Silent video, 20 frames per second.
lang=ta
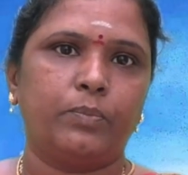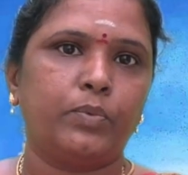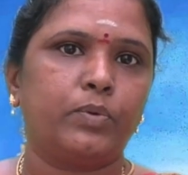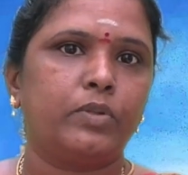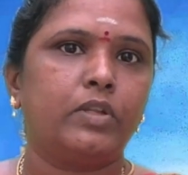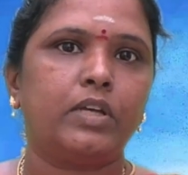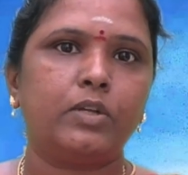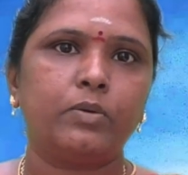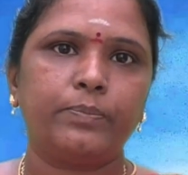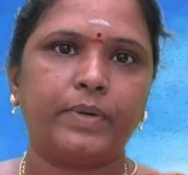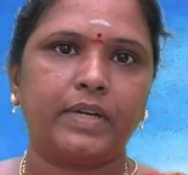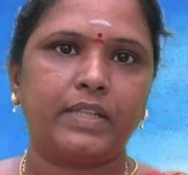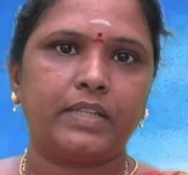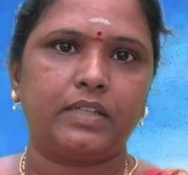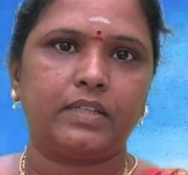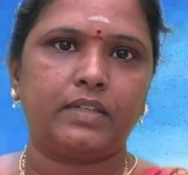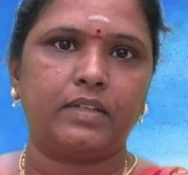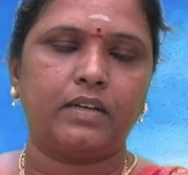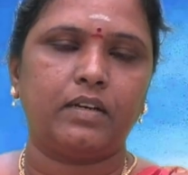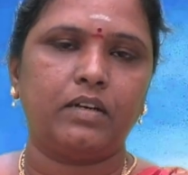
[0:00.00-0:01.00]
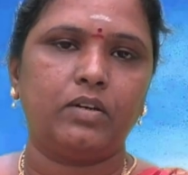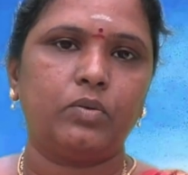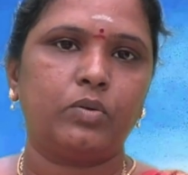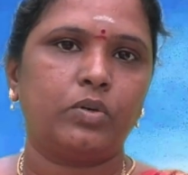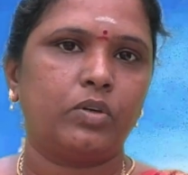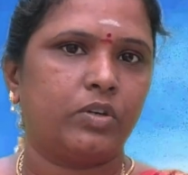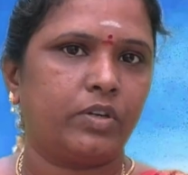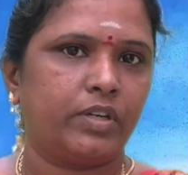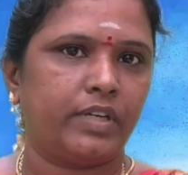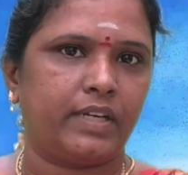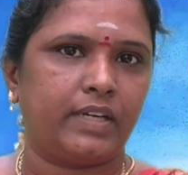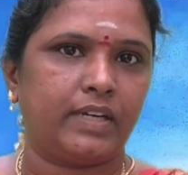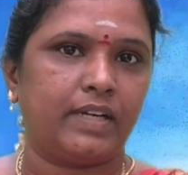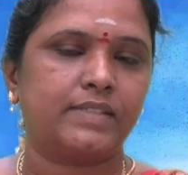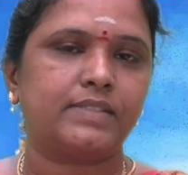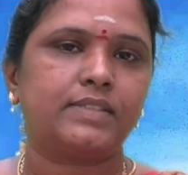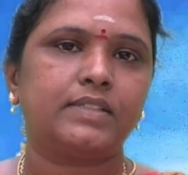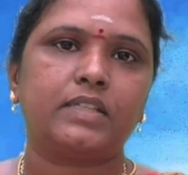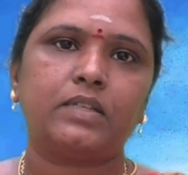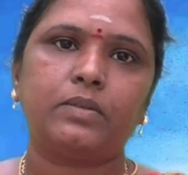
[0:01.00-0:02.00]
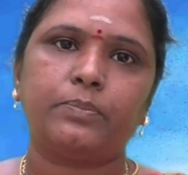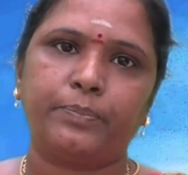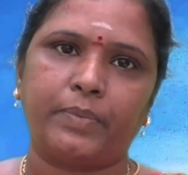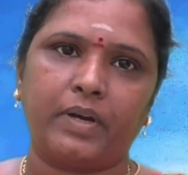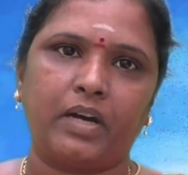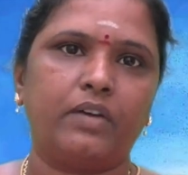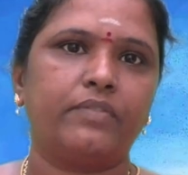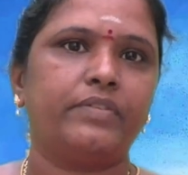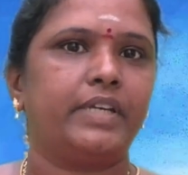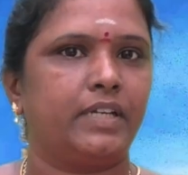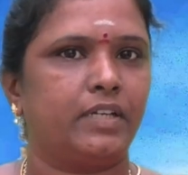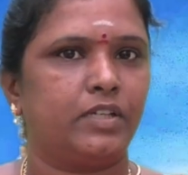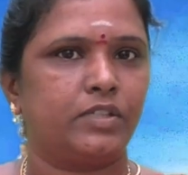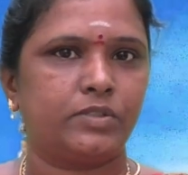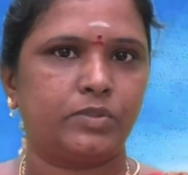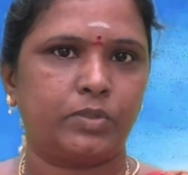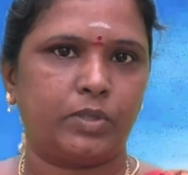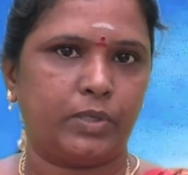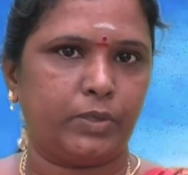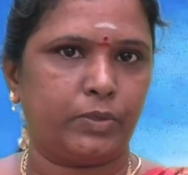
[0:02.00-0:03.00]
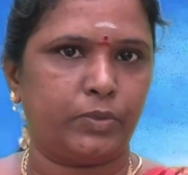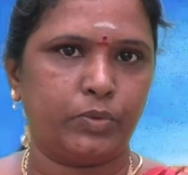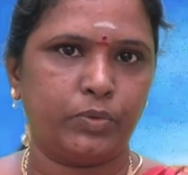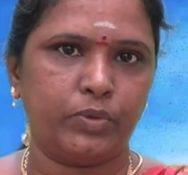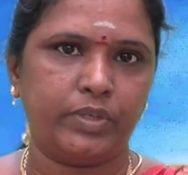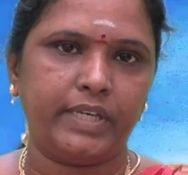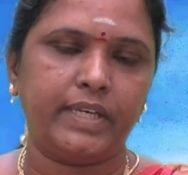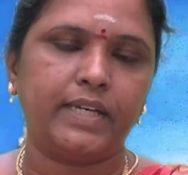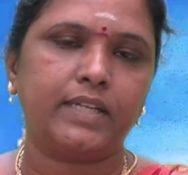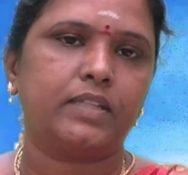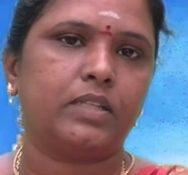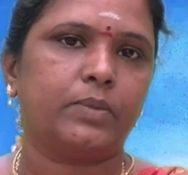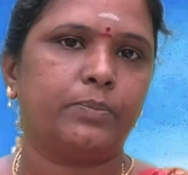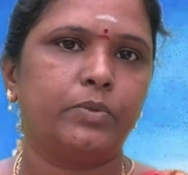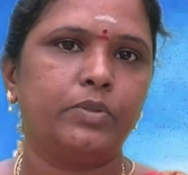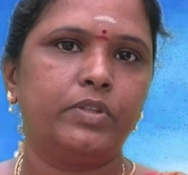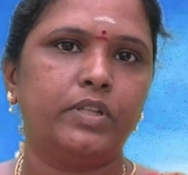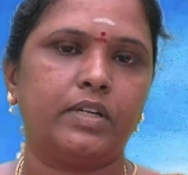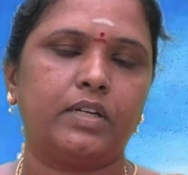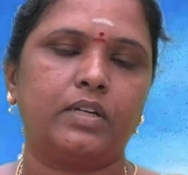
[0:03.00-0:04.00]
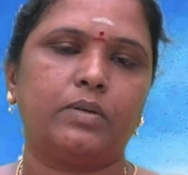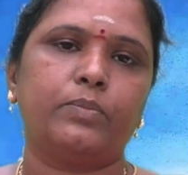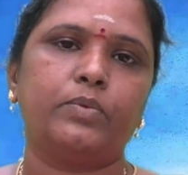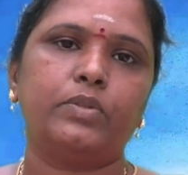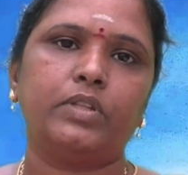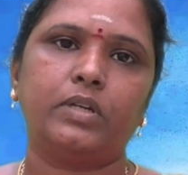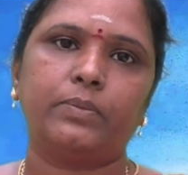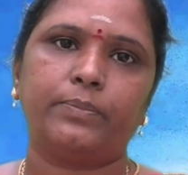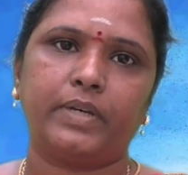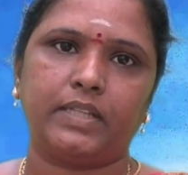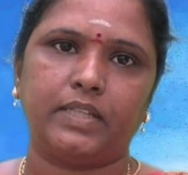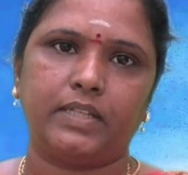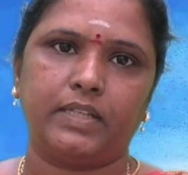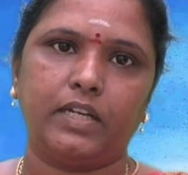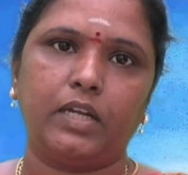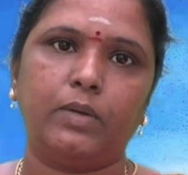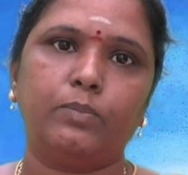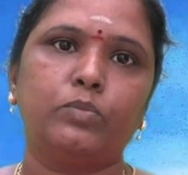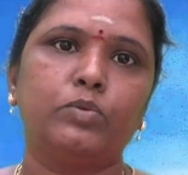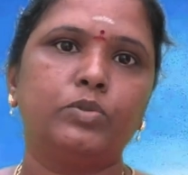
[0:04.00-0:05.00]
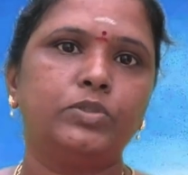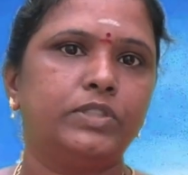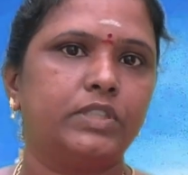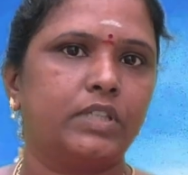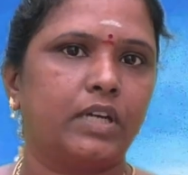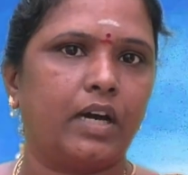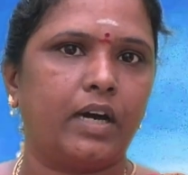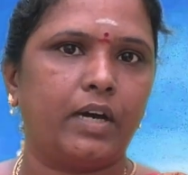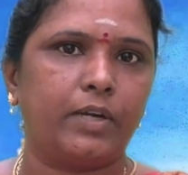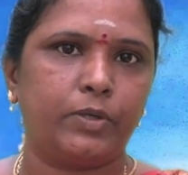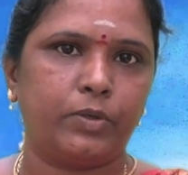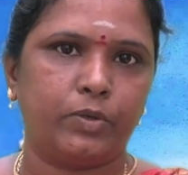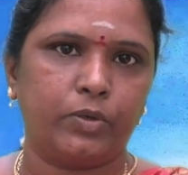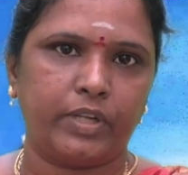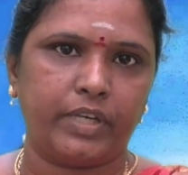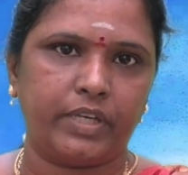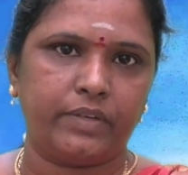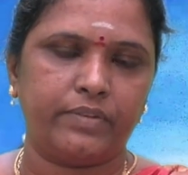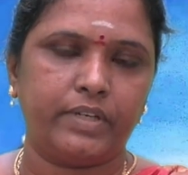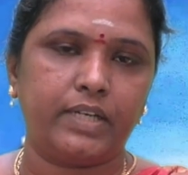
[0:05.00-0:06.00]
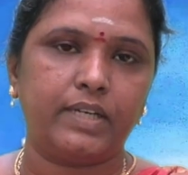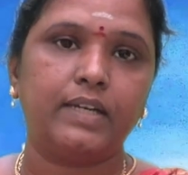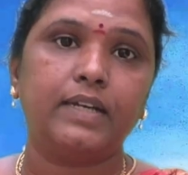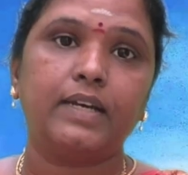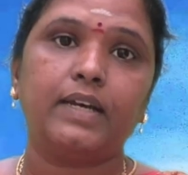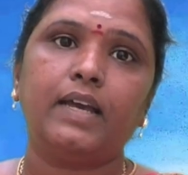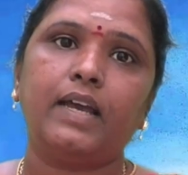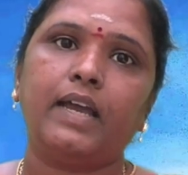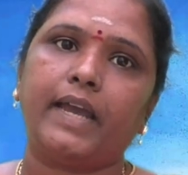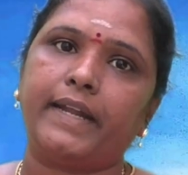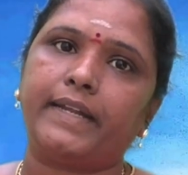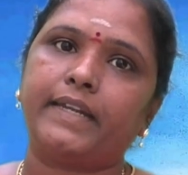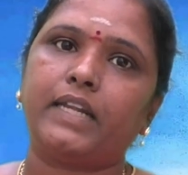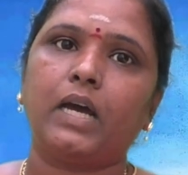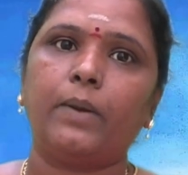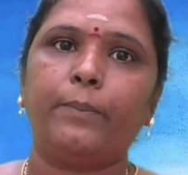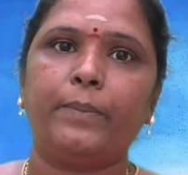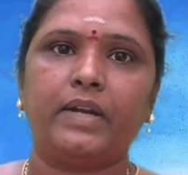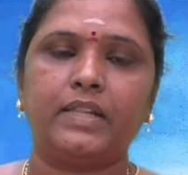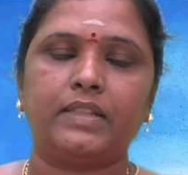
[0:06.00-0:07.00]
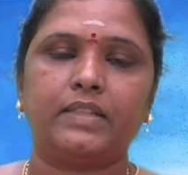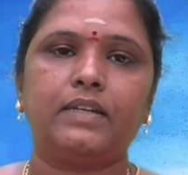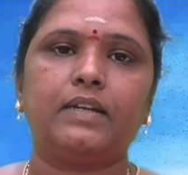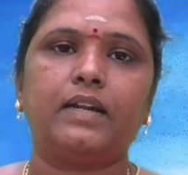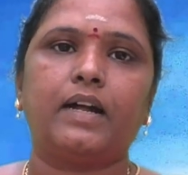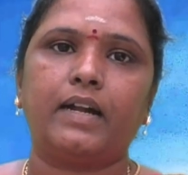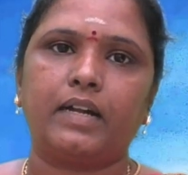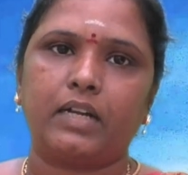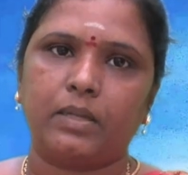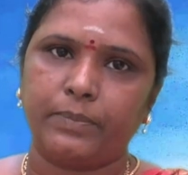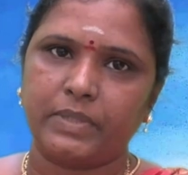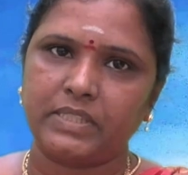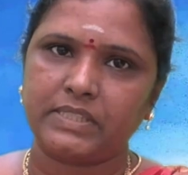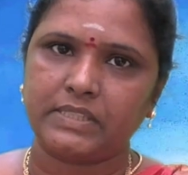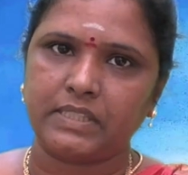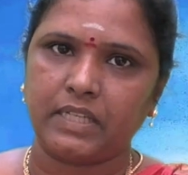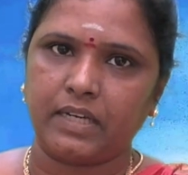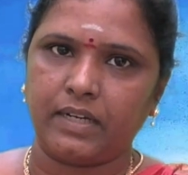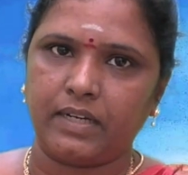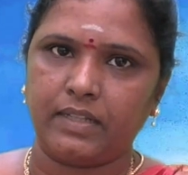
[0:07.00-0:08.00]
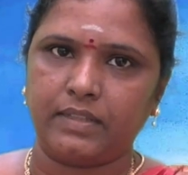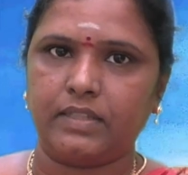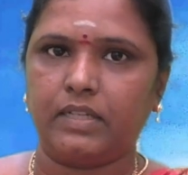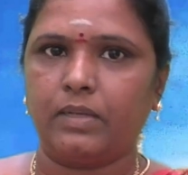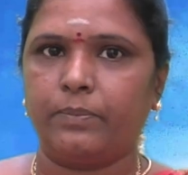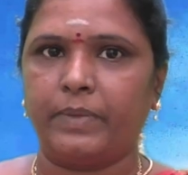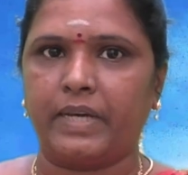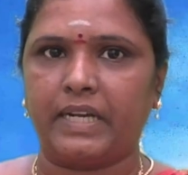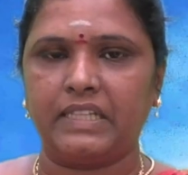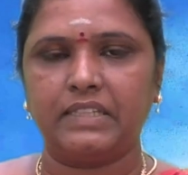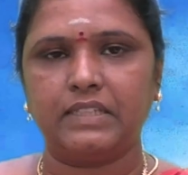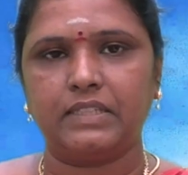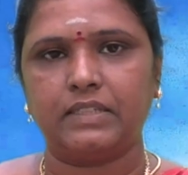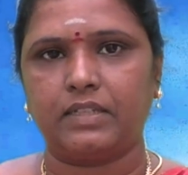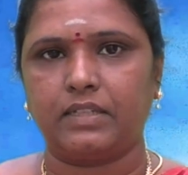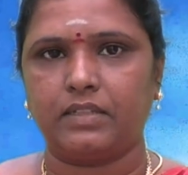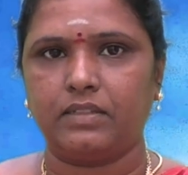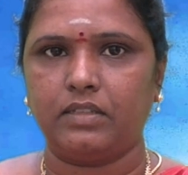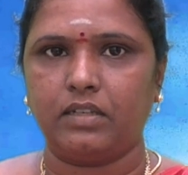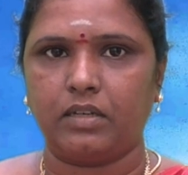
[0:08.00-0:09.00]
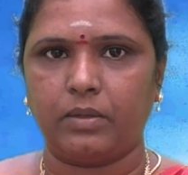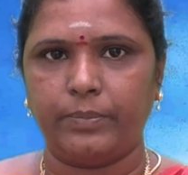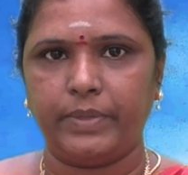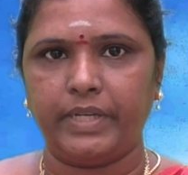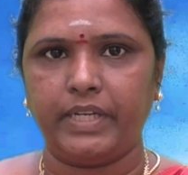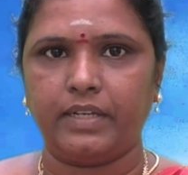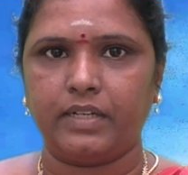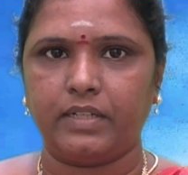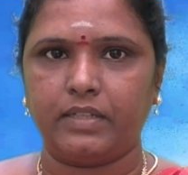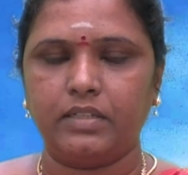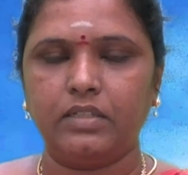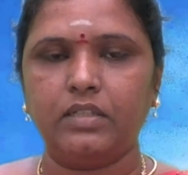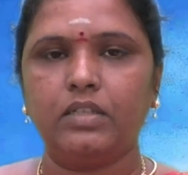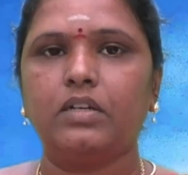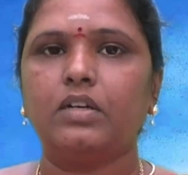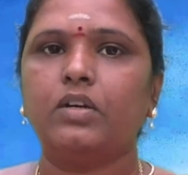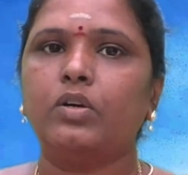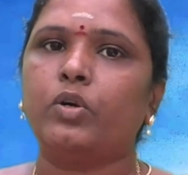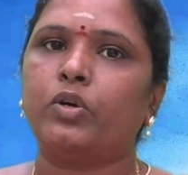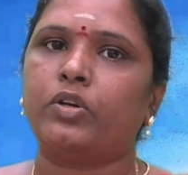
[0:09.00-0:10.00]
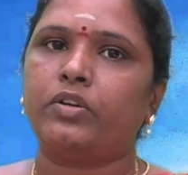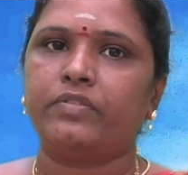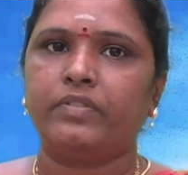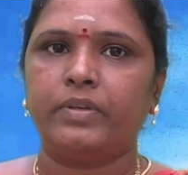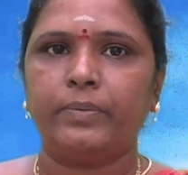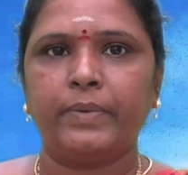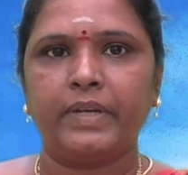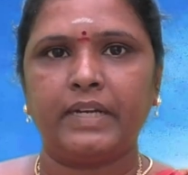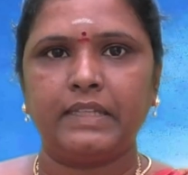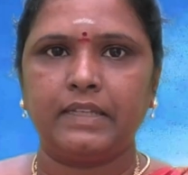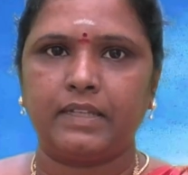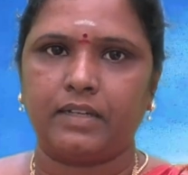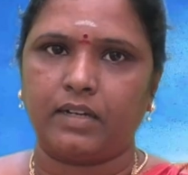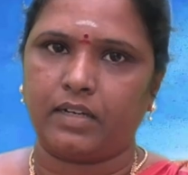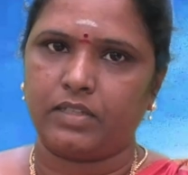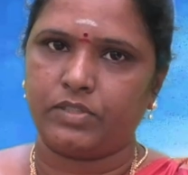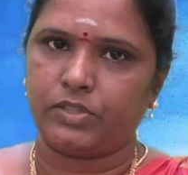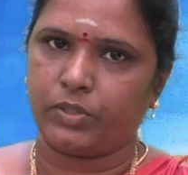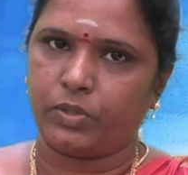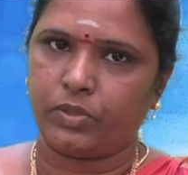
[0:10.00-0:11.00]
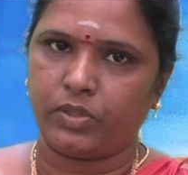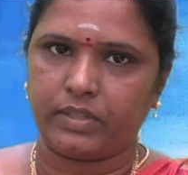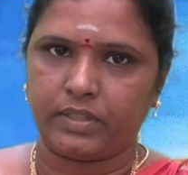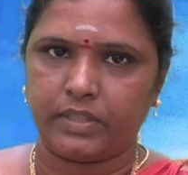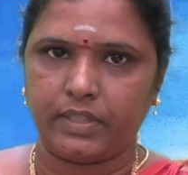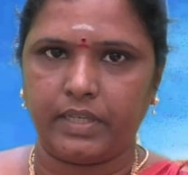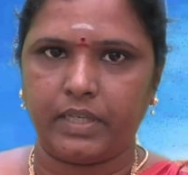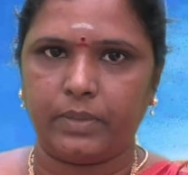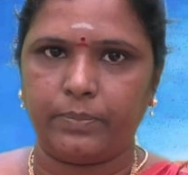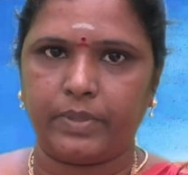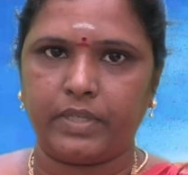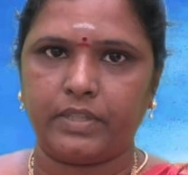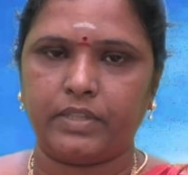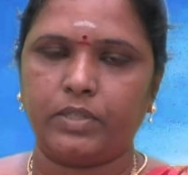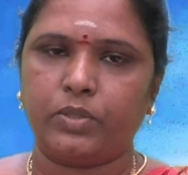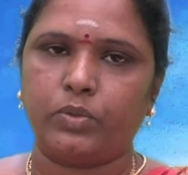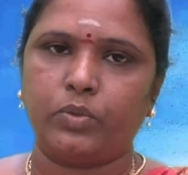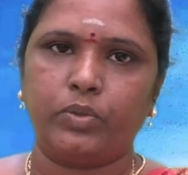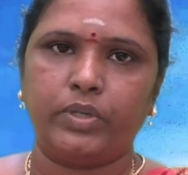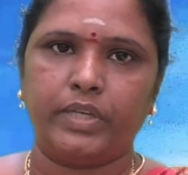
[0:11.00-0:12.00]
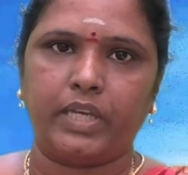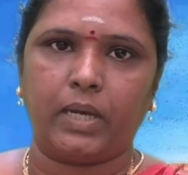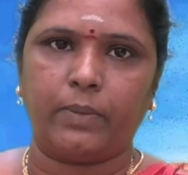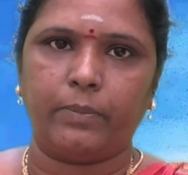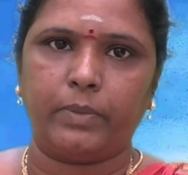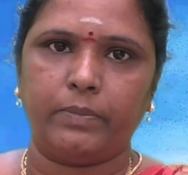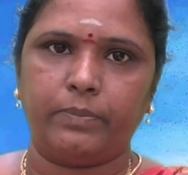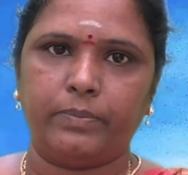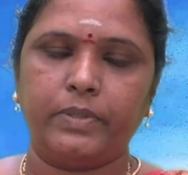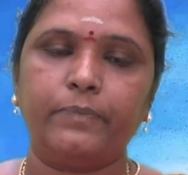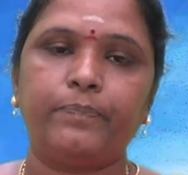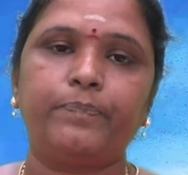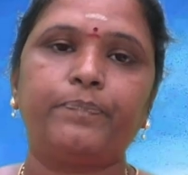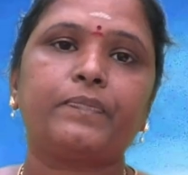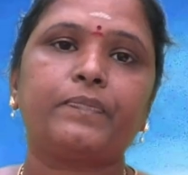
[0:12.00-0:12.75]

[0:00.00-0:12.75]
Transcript: புதனும் பார்த்தீங்கன்னா உங்களுடைய ராசிக்கு பாவி என்று சொல்லக்கூடிய அந்த புதன் புதன் பார்த்திங்கன்னா மூன்று ஆறுக்குடையவர் எட்டாம் இடத்தில் அட்டமஸ்தானத்தில் மறைந்திருக்கிறது அப்படின்றது ஒரு விபரீத ராஜயோகத்தை ஏற்படுத்தக்கூடிய அமைப்பு